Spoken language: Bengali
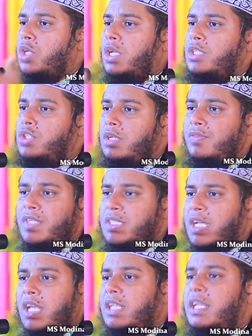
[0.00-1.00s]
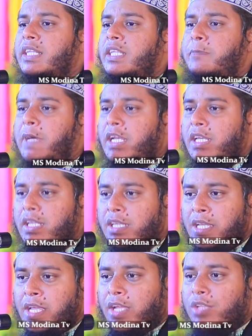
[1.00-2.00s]
সরাসরি ফিজিক্যালি দেখতে পারিনি
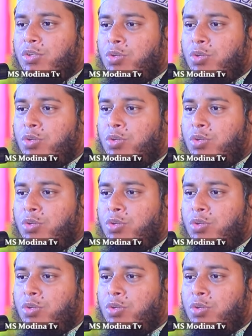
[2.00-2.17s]
কিন্তু